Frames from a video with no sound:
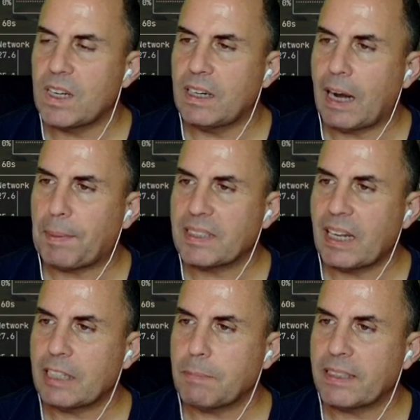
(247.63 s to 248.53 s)
La parte
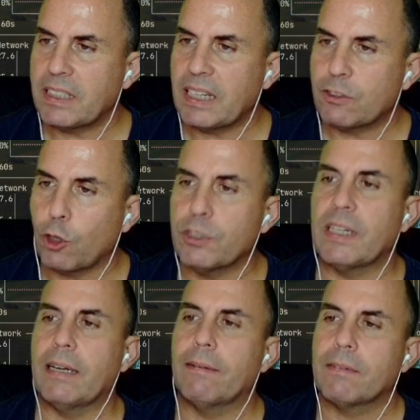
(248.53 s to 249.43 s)
de las plantillas
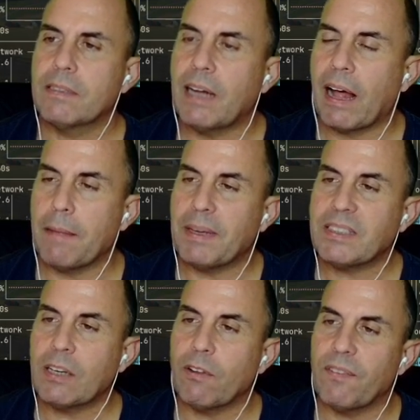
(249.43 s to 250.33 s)
donde además
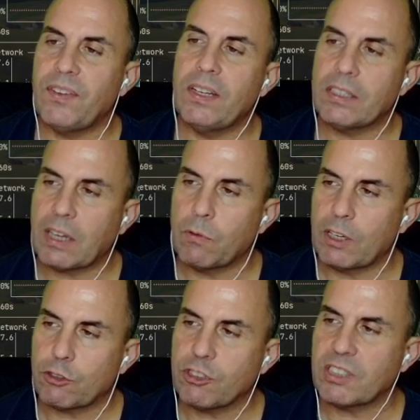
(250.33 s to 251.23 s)
tengo definidas
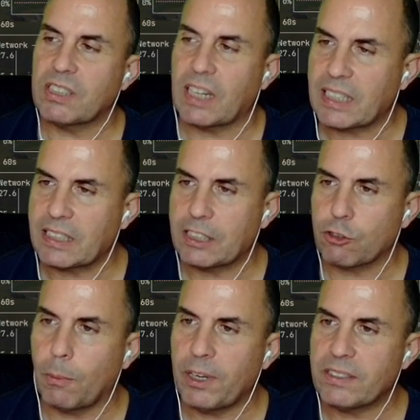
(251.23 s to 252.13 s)
algunas cosas interesantes,
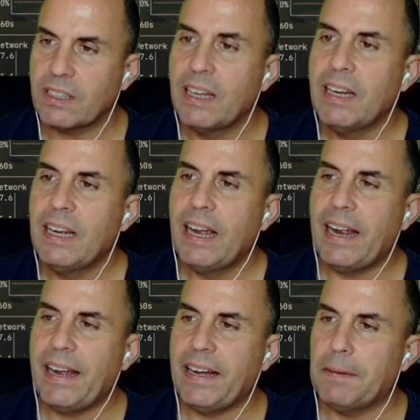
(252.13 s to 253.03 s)
como es,
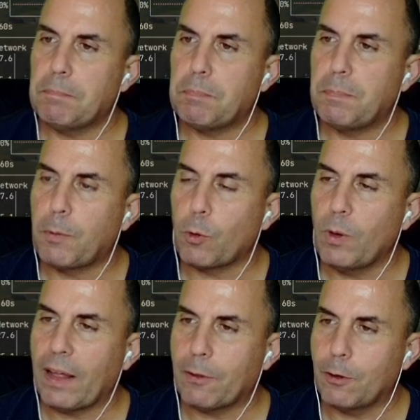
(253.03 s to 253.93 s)
eh, por un
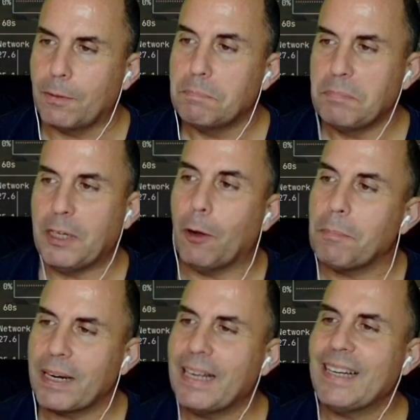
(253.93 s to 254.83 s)
lado, mi
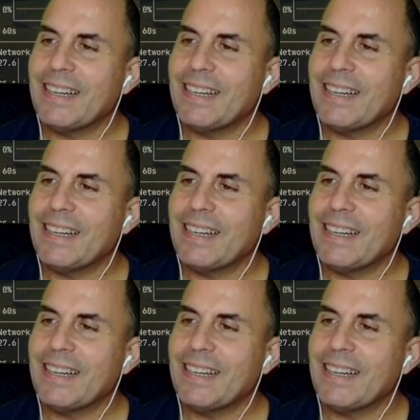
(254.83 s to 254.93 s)
nombre